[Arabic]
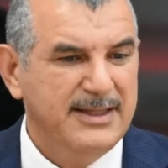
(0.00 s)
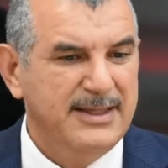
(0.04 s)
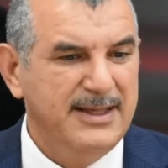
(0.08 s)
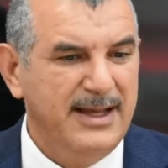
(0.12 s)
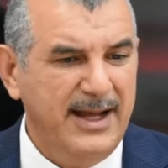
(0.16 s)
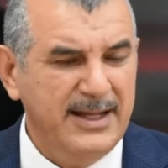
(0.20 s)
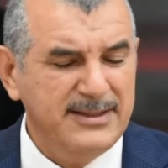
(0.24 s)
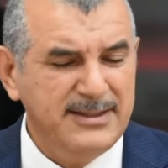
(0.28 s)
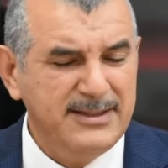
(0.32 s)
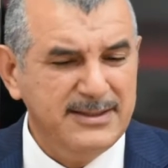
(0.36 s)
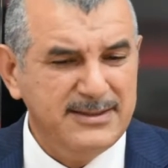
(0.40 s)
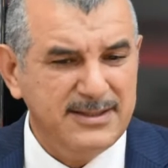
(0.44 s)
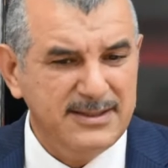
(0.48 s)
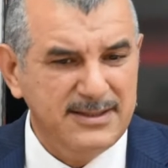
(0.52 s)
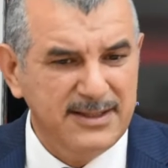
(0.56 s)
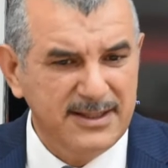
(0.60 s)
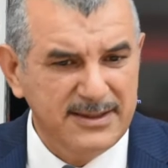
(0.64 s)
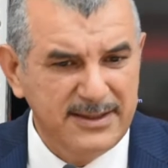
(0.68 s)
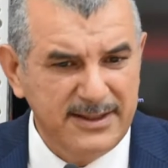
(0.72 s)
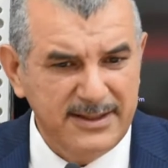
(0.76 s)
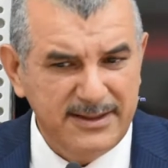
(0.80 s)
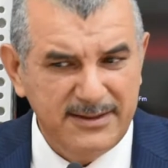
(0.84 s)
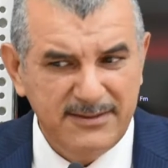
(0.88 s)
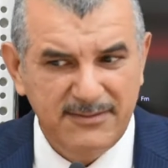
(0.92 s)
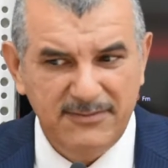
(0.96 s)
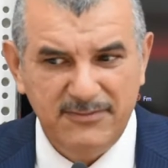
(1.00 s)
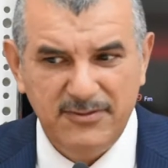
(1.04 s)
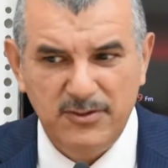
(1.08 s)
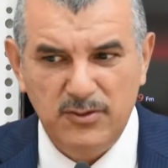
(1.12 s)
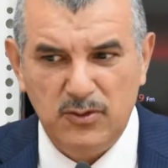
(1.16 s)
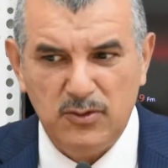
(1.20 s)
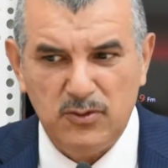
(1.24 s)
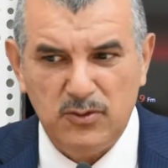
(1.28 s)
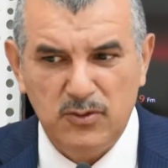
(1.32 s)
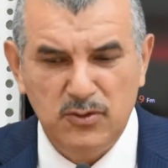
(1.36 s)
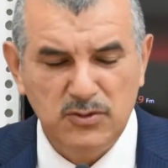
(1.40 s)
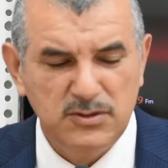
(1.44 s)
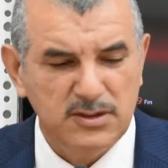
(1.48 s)
اعاده النظر في
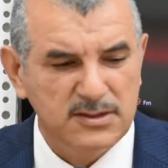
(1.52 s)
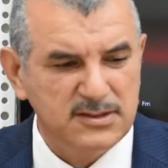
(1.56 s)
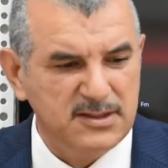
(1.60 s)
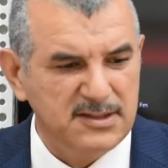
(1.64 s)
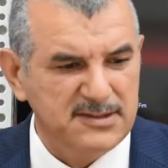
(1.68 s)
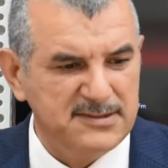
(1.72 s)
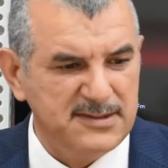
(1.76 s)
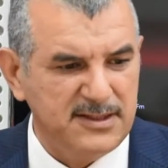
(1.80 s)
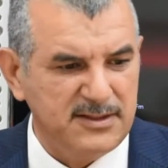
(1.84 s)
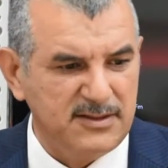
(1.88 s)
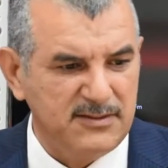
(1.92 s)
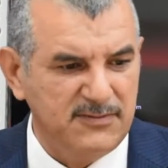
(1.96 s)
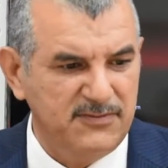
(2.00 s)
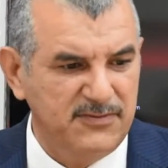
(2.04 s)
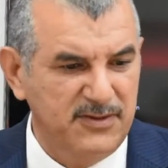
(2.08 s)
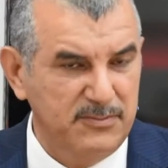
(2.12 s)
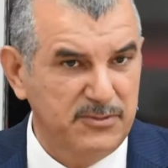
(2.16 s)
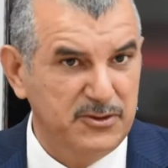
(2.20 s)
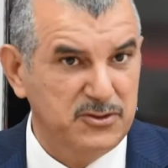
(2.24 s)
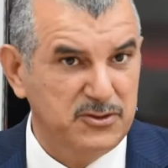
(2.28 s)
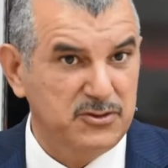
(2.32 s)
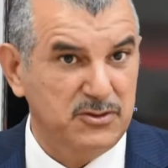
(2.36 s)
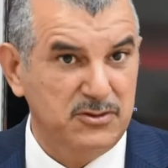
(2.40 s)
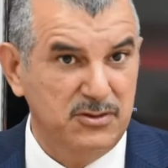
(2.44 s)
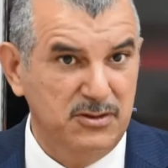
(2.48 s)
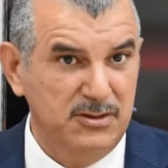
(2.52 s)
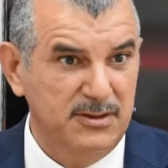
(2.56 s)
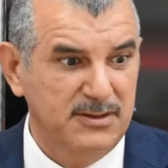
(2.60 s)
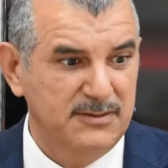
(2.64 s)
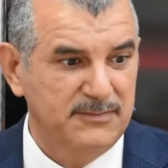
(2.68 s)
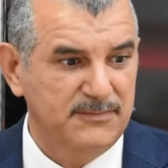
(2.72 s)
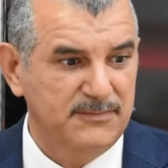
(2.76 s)
عقود التصرف في البترول